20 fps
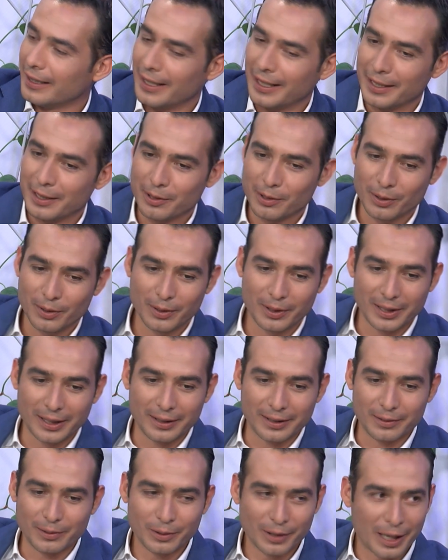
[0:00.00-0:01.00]
Y en eso
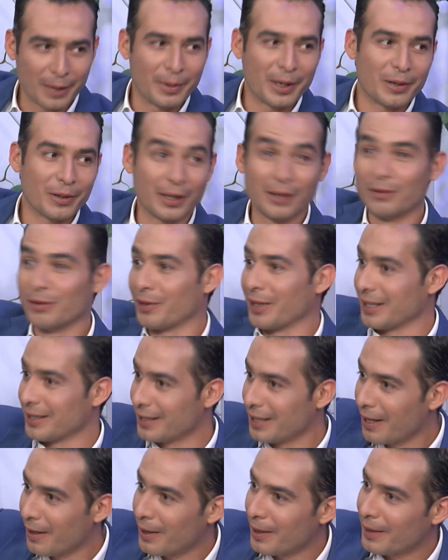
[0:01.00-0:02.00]
un camarógrafo que
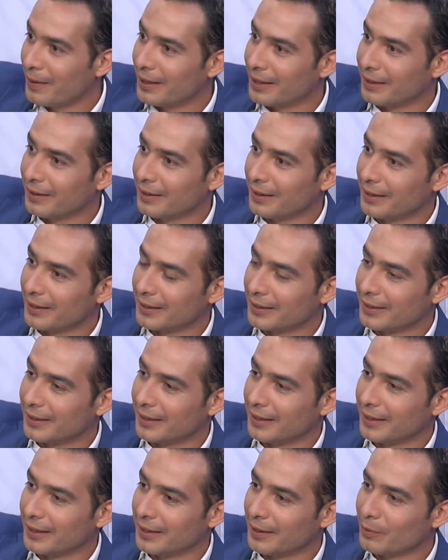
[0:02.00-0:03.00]
estaba
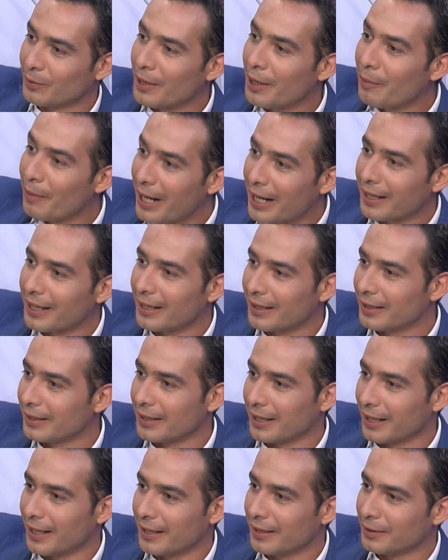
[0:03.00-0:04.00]
este, en una barda
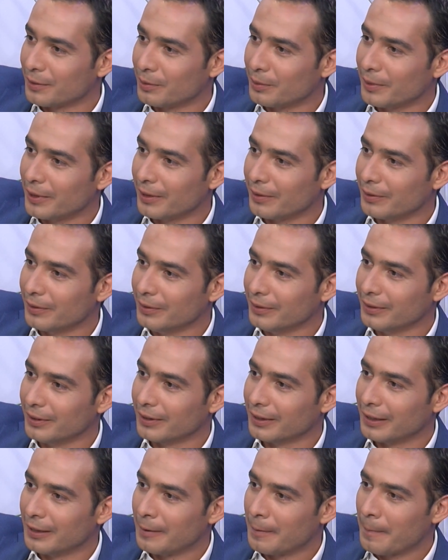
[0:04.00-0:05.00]
literal subido,
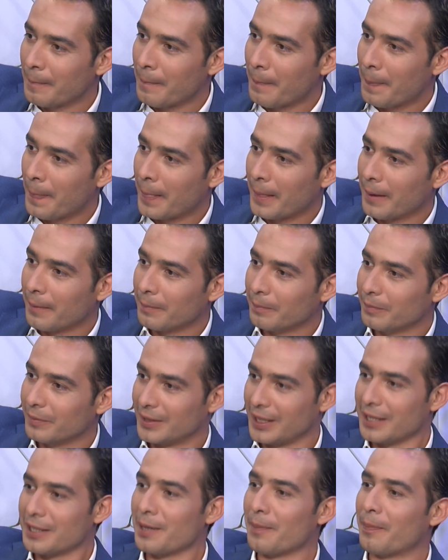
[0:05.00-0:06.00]

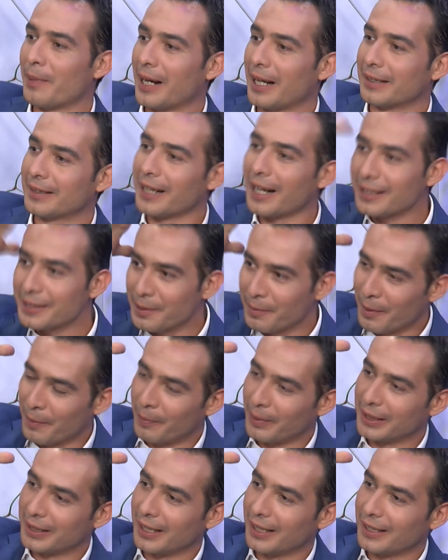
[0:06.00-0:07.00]
se echa para atrás y me
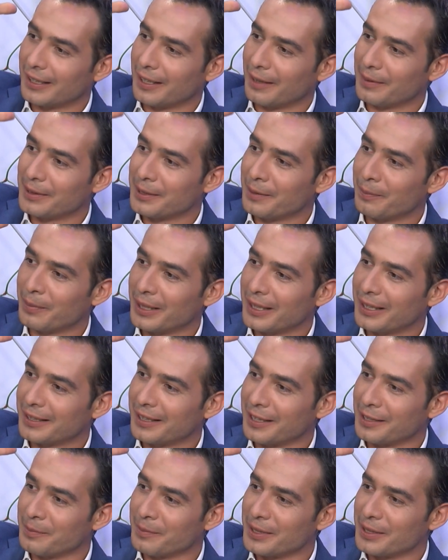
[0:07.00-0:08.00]
patea la cabeza en plena
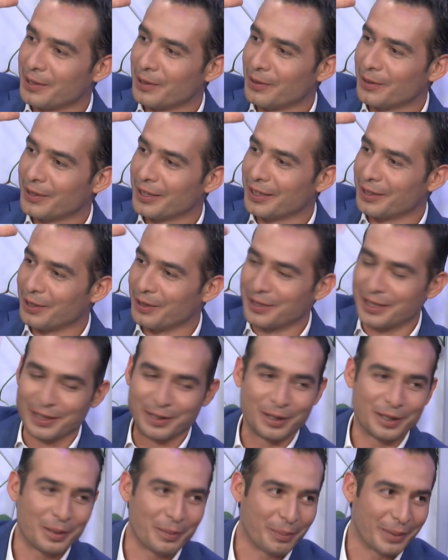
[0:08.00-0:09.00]
transmisión,
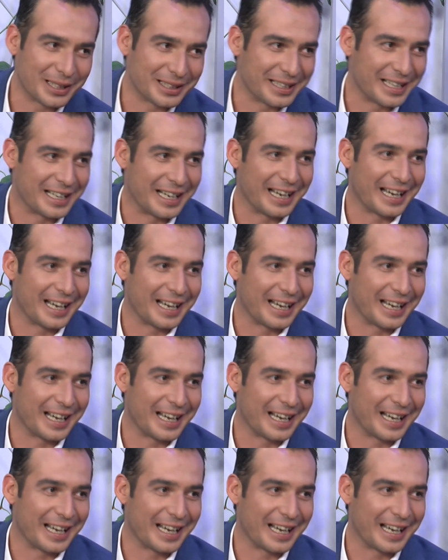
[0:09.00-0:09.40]
entonces no te puedes ni